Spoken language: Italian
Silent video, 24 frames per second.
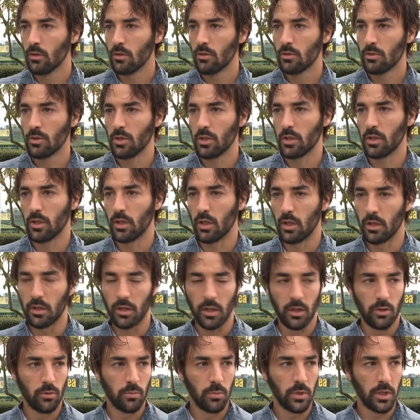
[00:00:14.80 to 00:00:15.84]
Sì, da
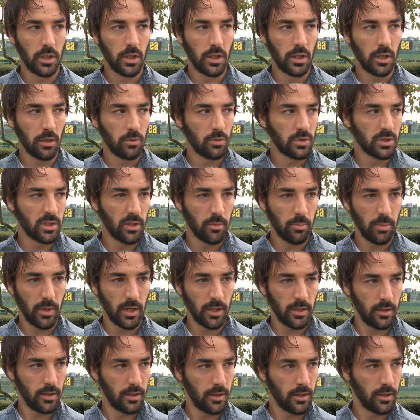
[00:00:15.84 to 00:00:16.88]
tre domeniche a questa
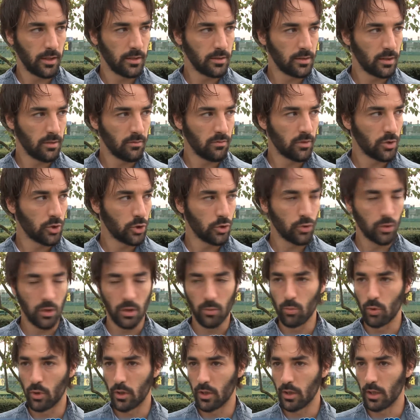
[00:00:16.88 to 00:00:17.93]
parte stiamo facendo le
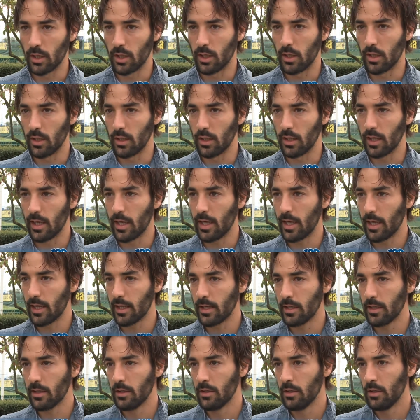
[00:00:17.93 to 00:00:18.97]
buone
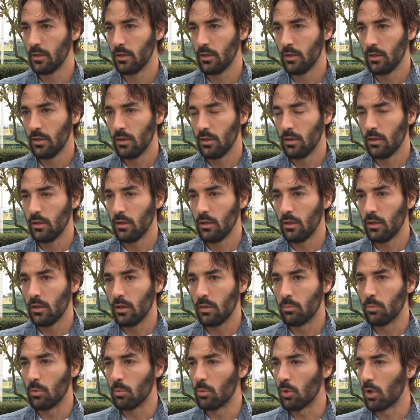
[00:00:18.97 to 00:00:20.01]
gare,
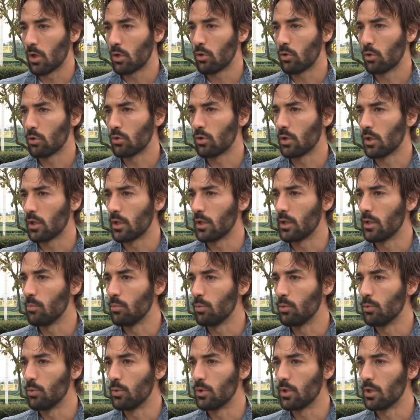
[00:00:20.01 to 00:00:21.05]
abbiamo raccolto anche dei
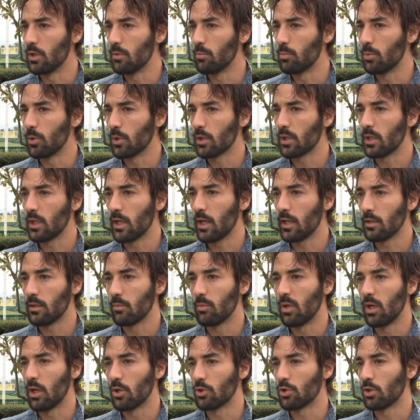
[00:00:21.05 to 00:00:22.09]
punti importanti,
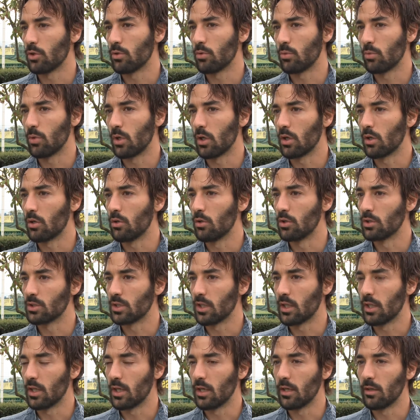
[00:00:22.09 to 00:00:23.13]
abbiamo lasciato
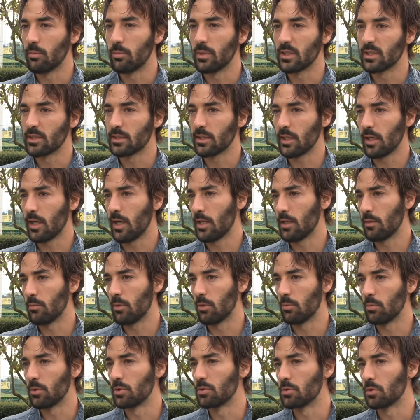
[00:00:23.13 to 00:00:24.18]
qualcosa per strada,
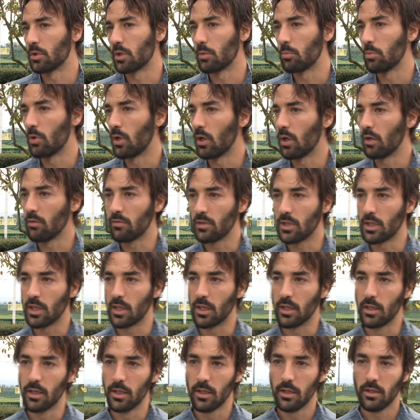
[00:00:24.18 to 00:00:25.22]
ma penso che poi alla
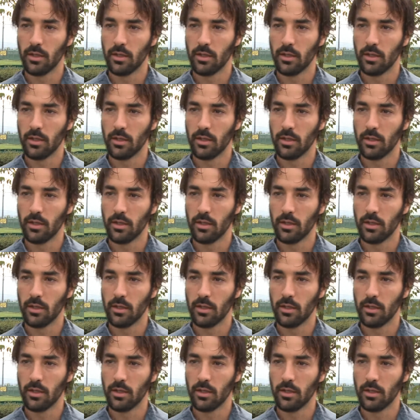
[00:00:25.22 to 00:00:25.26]
fine